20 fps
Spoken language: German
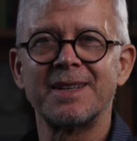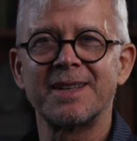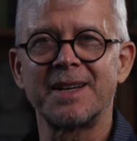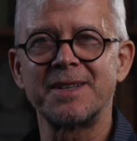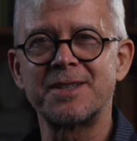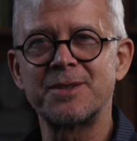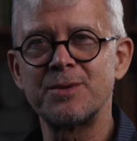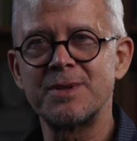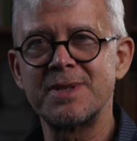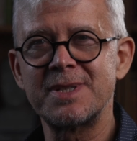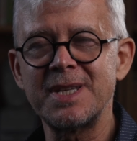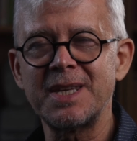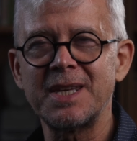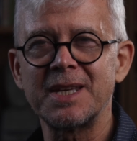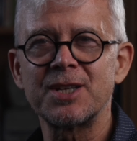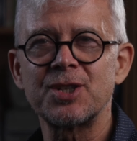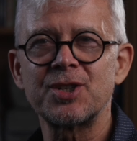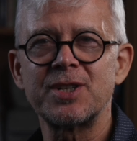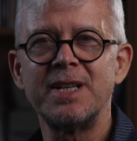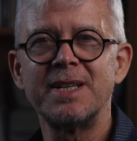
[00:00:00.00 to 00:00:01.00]
kannst du
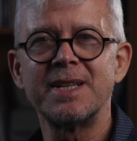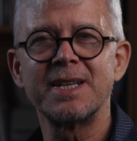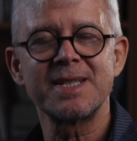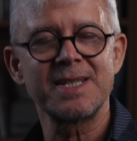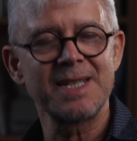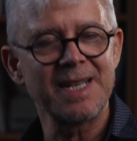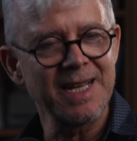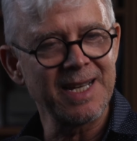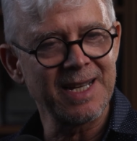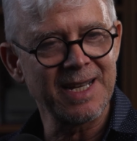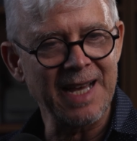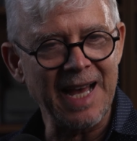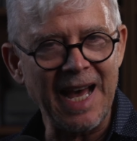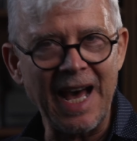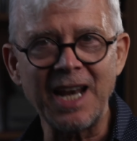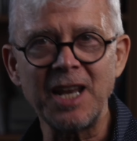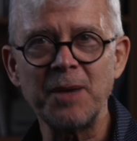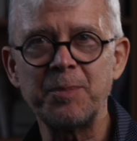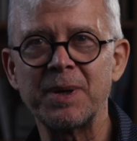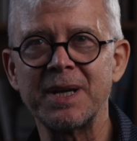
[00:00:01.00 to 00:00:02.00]
sicherstellen, dass
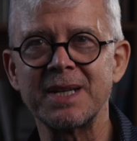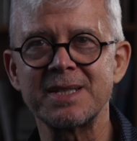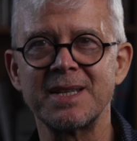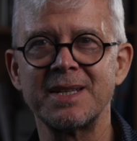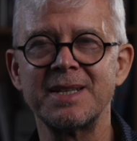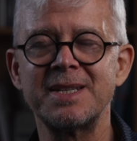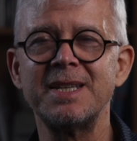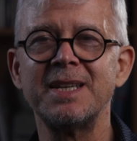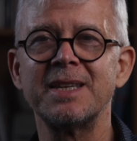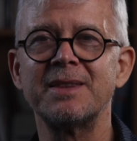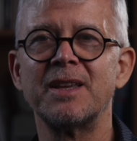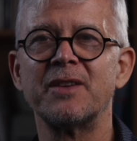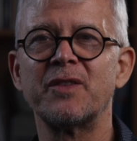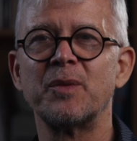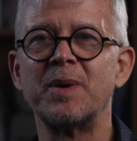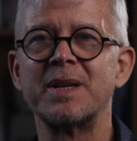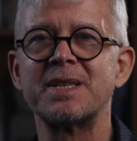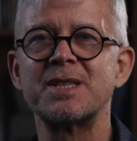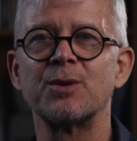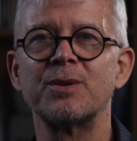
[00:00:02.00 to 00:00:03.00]
alle präsentierten
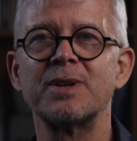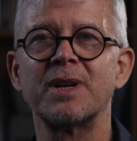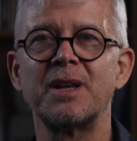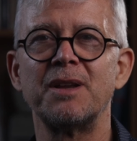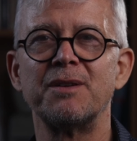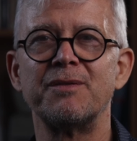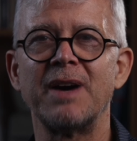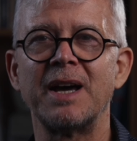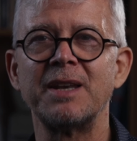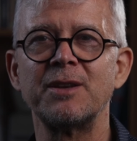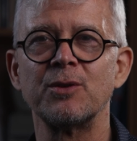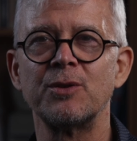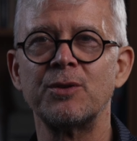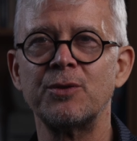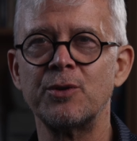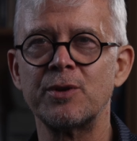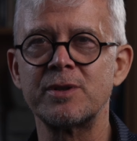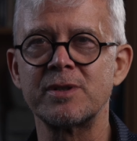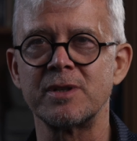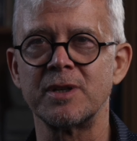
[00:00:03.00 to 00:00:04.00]
Informationen relevant
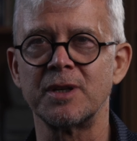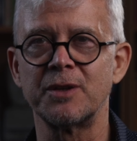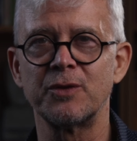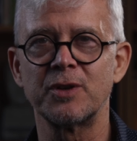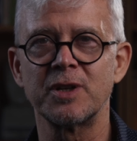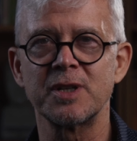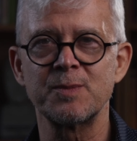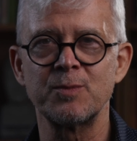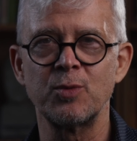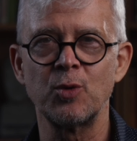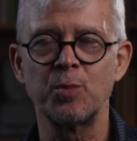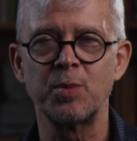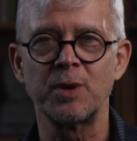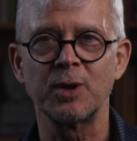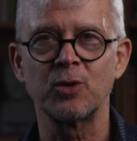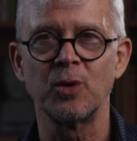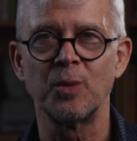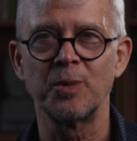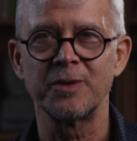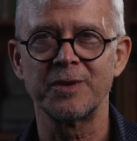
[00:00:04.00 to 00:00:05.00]
und nützlich für das
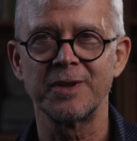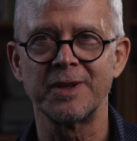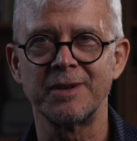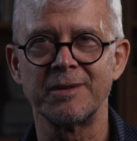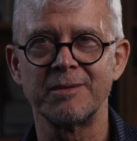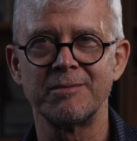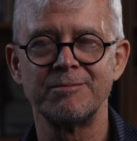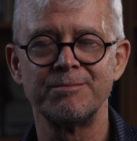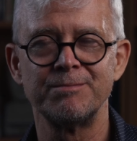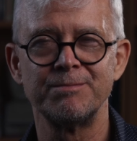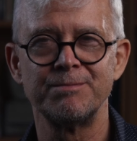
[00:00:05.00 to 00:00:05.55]
Publikum sind.